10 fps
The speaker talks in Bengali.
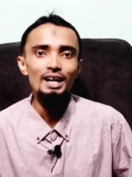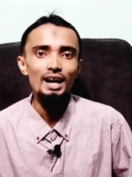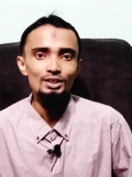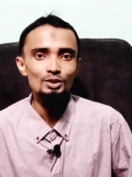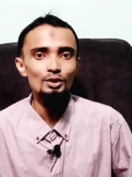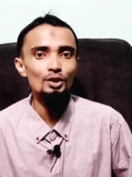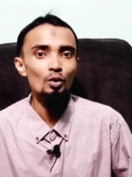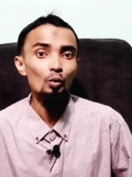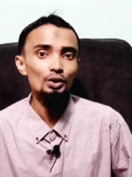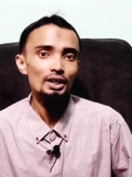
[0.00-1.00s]
আসলে
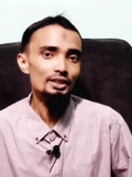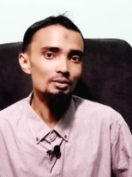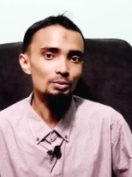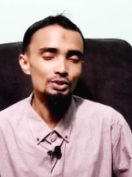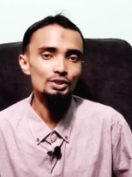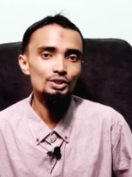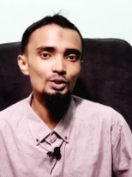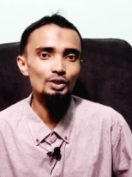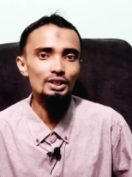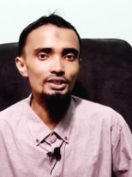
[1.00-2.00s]
কোনটা নিয়ে বিজনেস
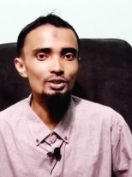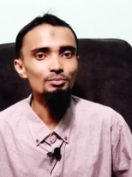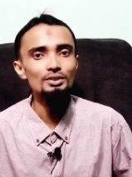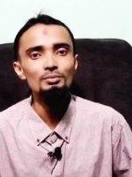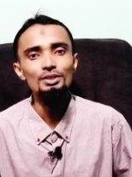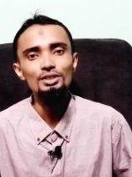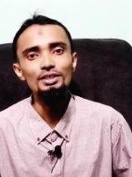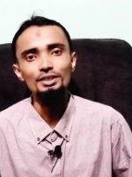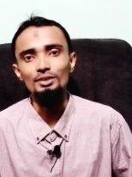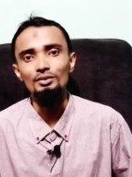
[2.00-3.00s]
করলে সবচেয়ে বেশি
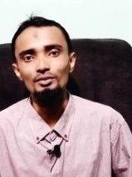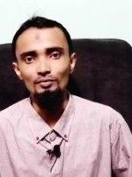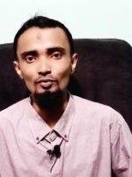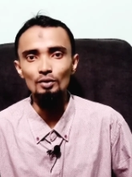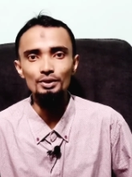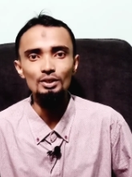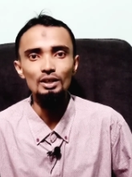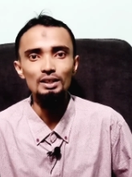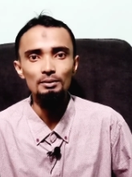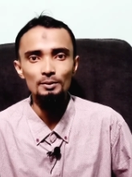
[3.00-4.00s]
প্রফিট
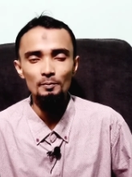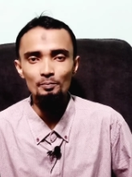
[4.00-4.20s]
করা যাবে